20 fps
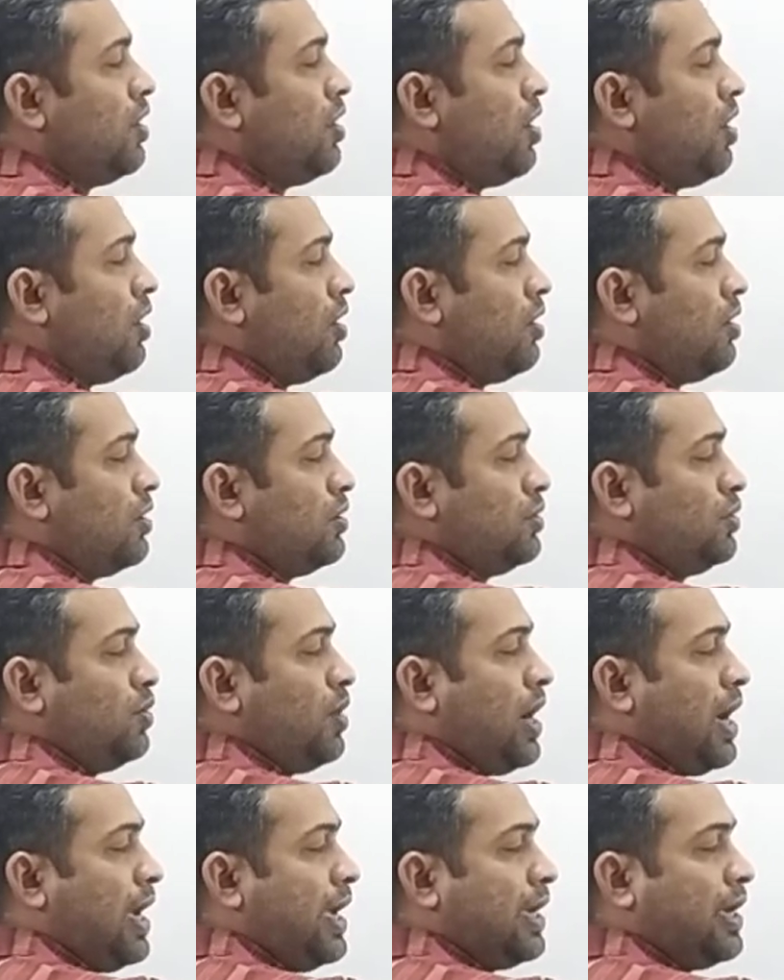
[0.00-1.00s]
और
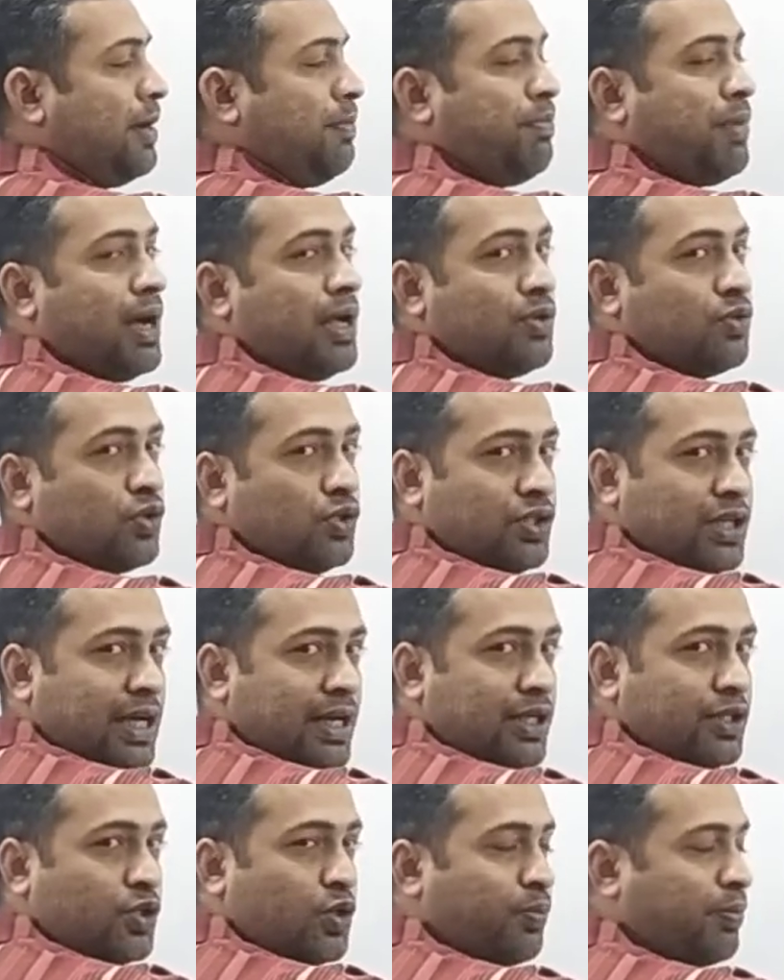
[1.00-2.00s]
आएगा पाँच
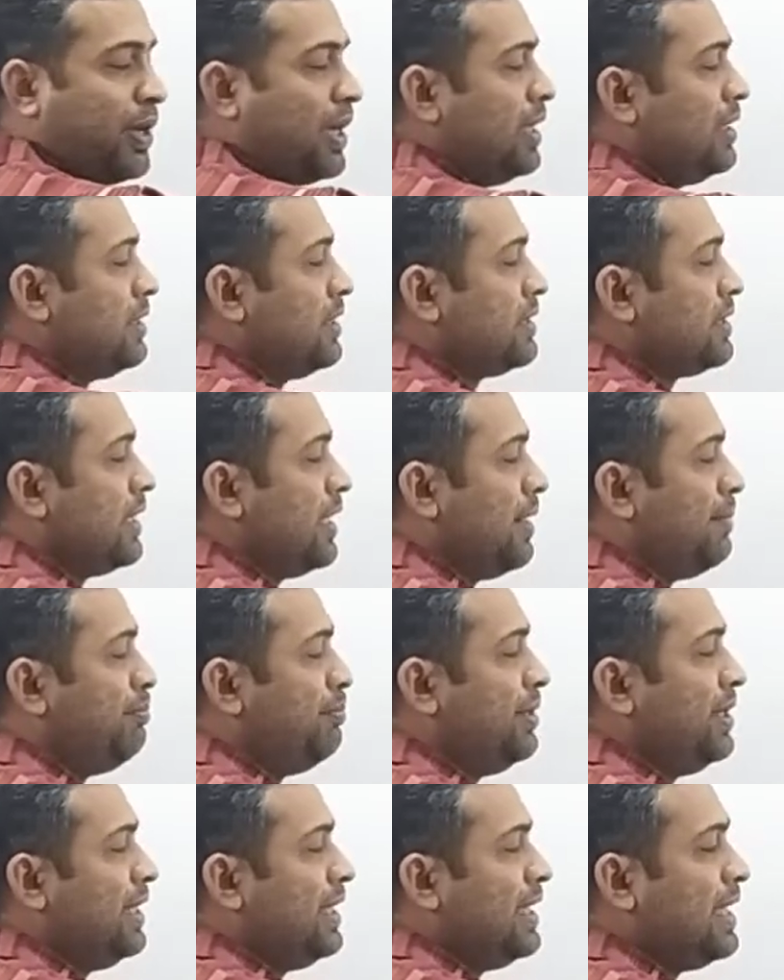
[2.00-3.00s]
सौ जिसे हम
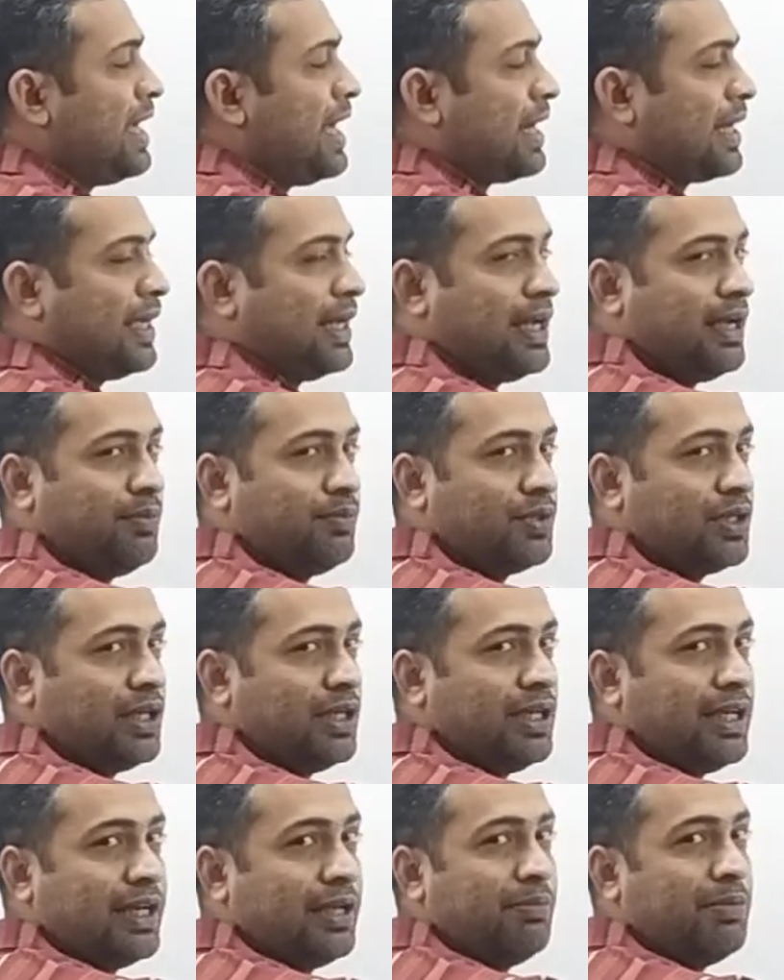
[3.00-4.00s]
बी के नाम से
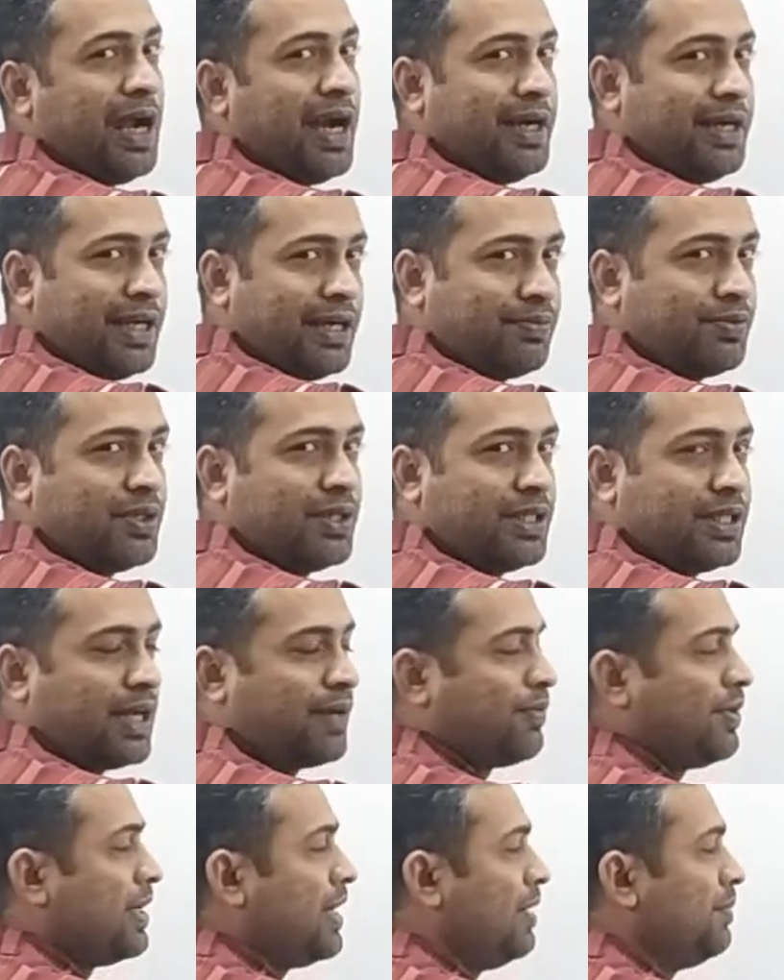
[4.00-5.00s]
यानी बैट डेप्ट रिजर्व
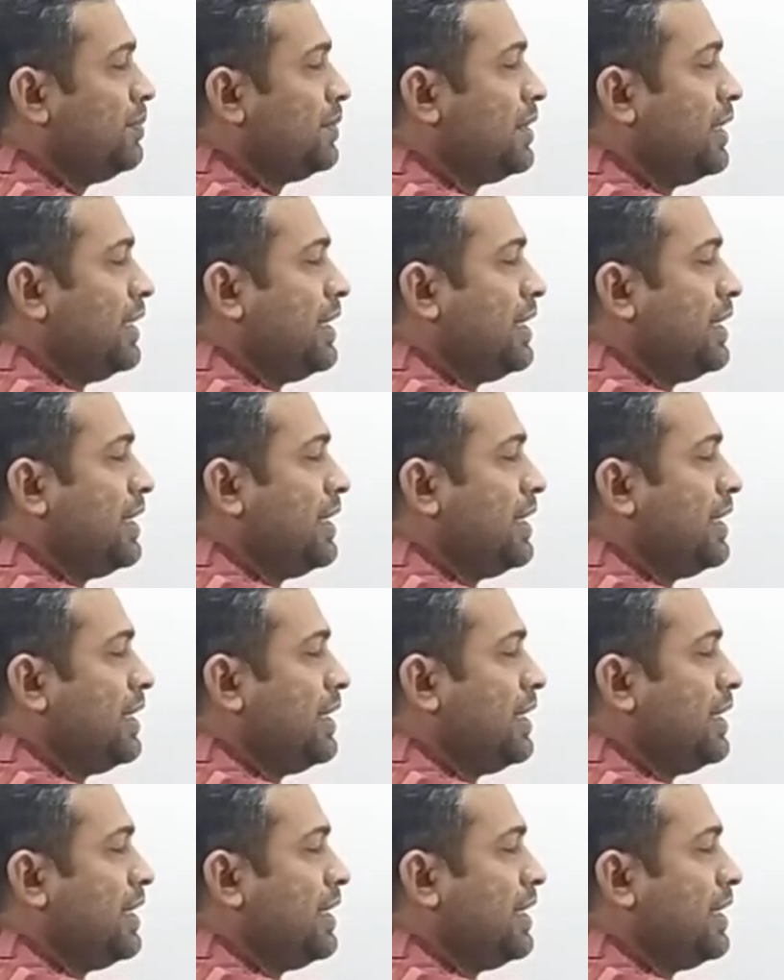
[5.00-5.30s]
के नाम से